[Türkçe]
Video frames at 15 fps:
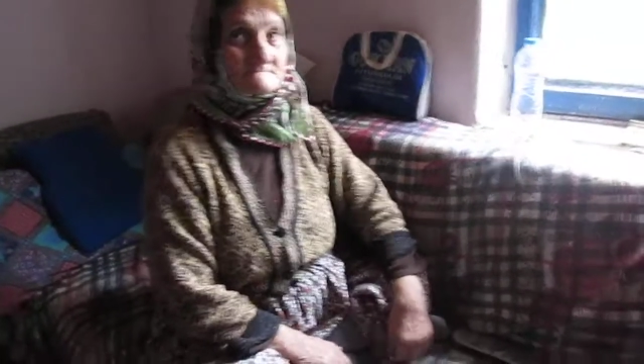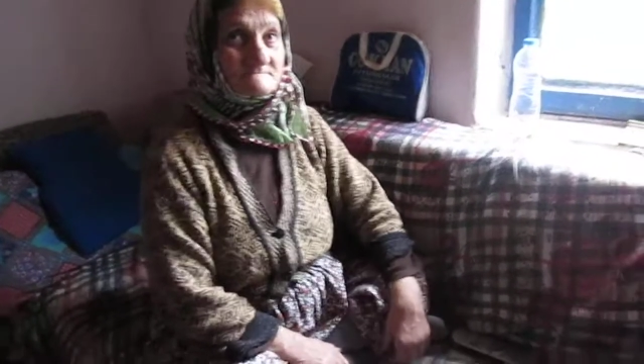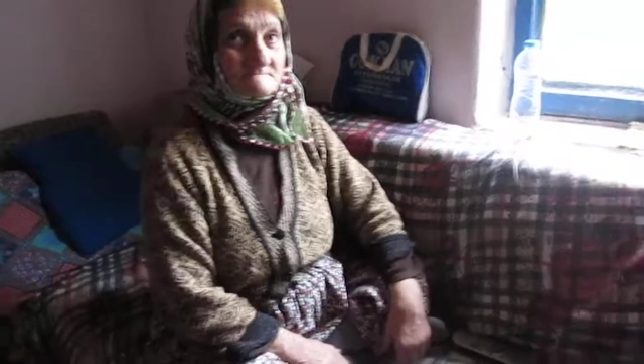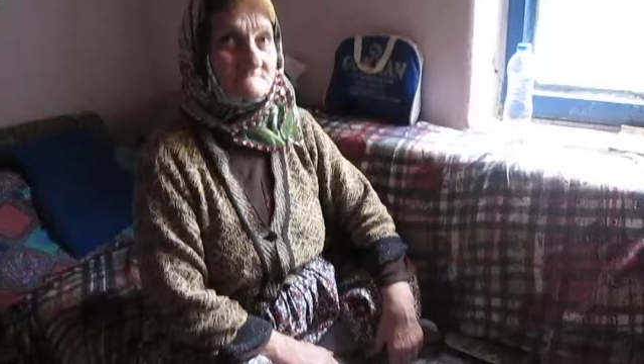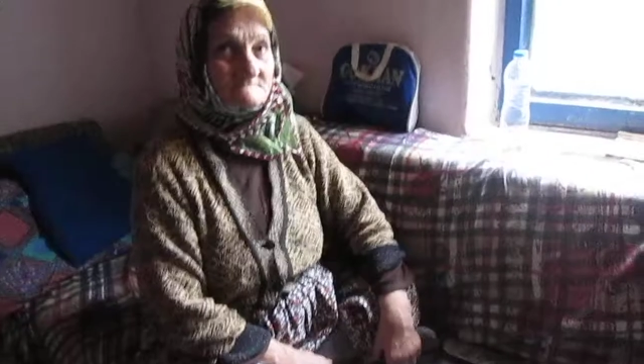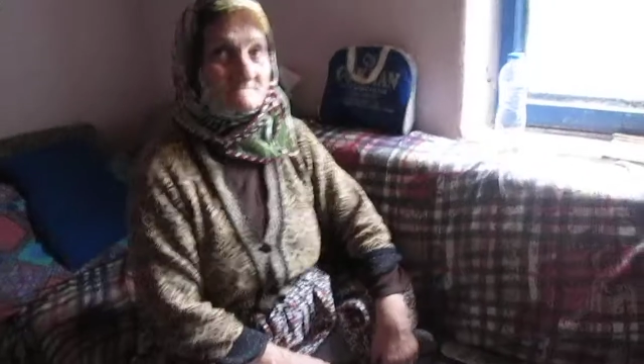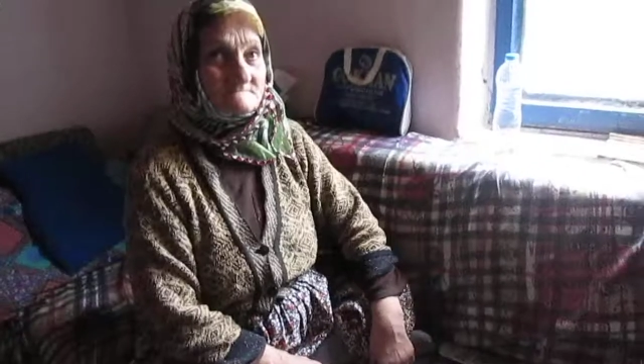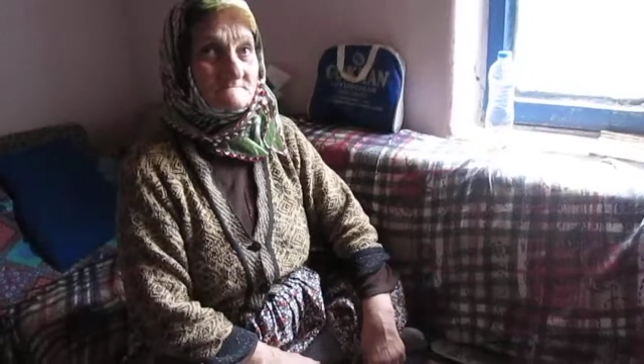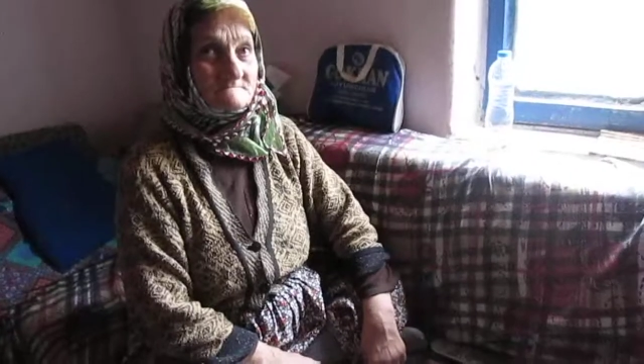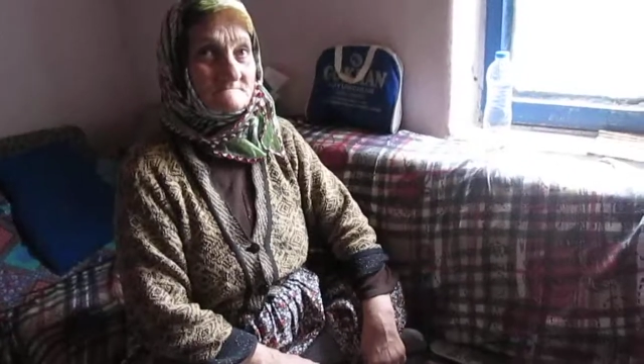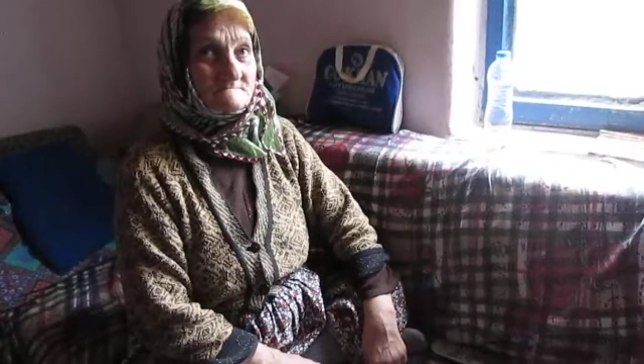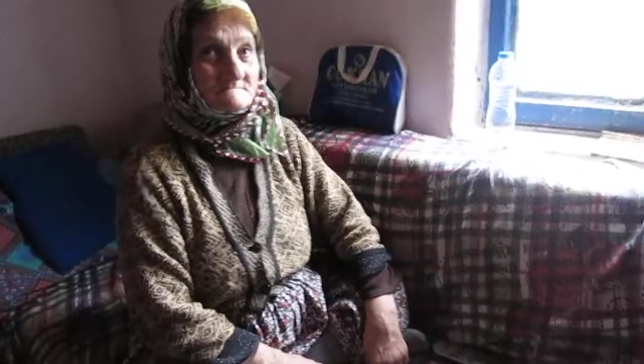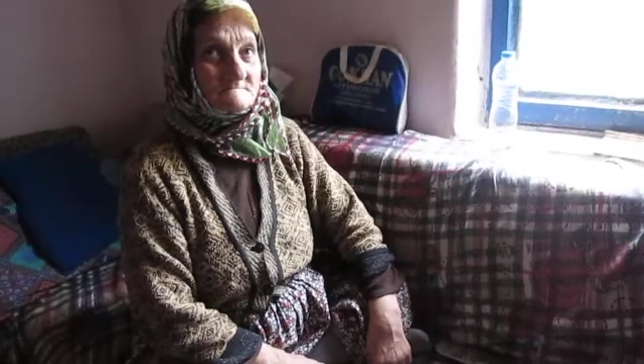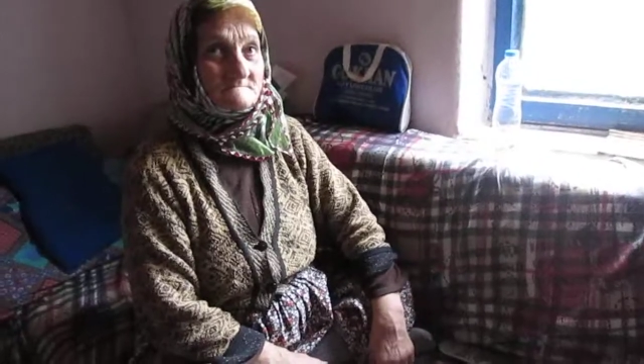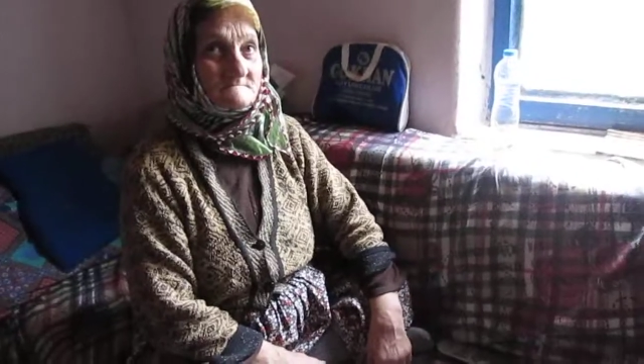Bir de işte
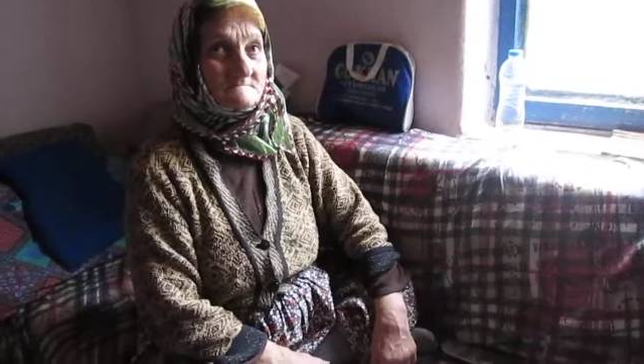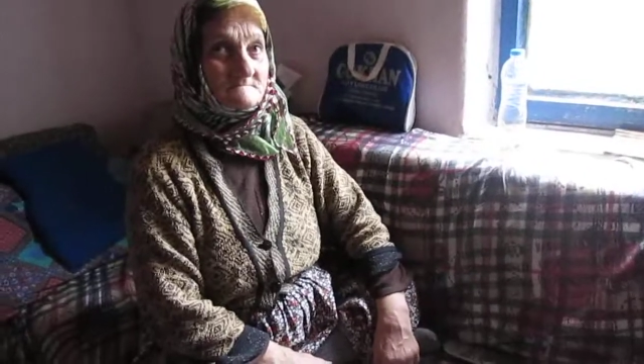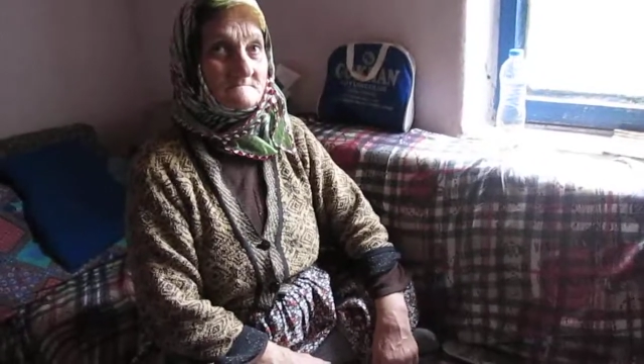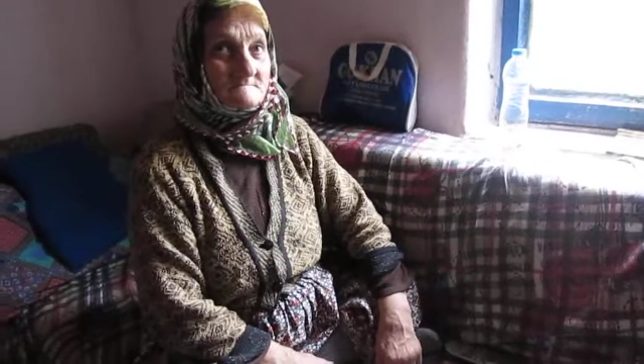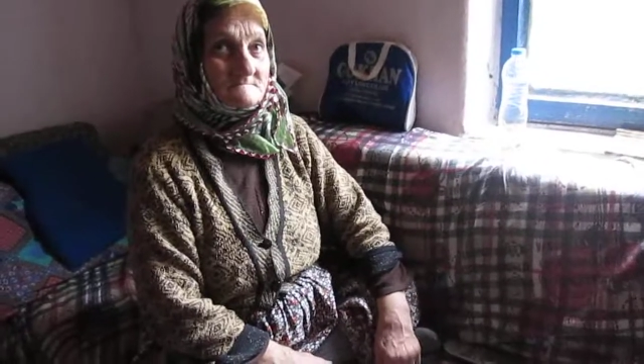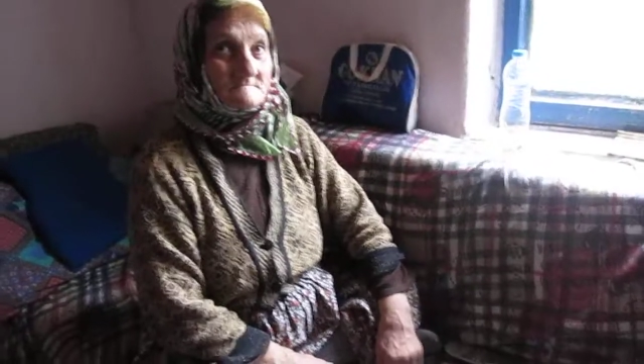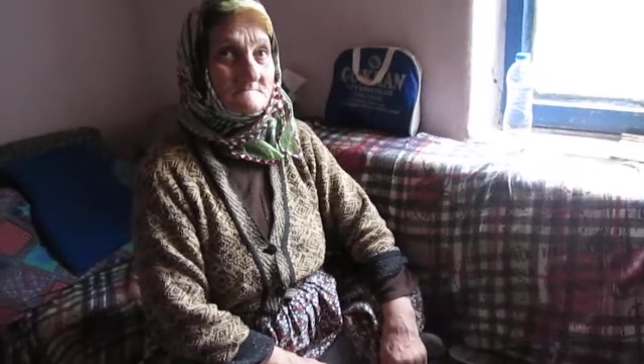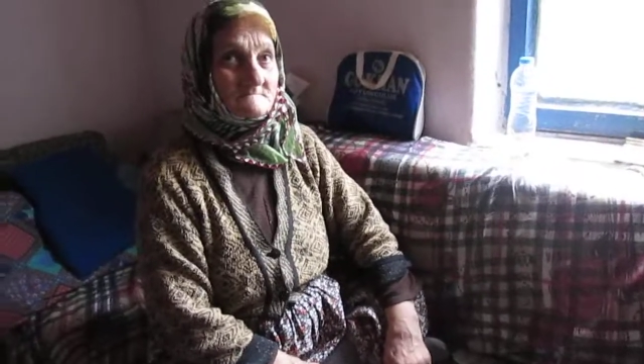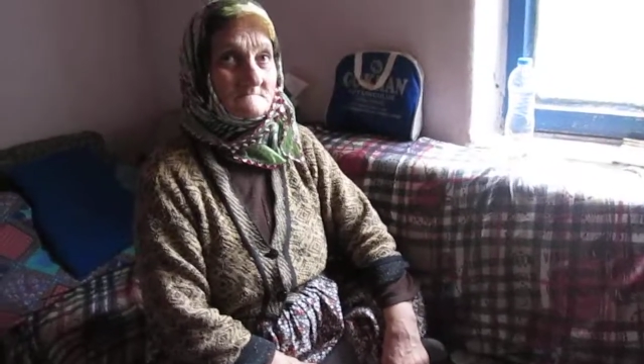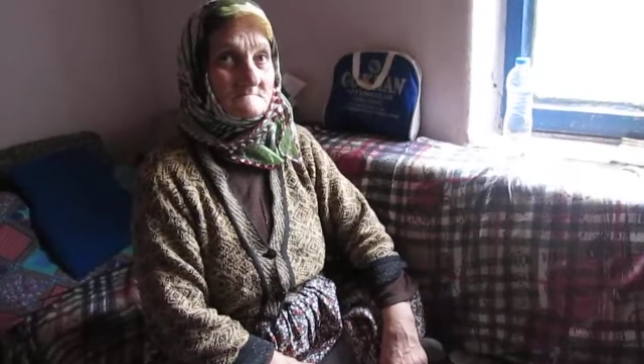şey market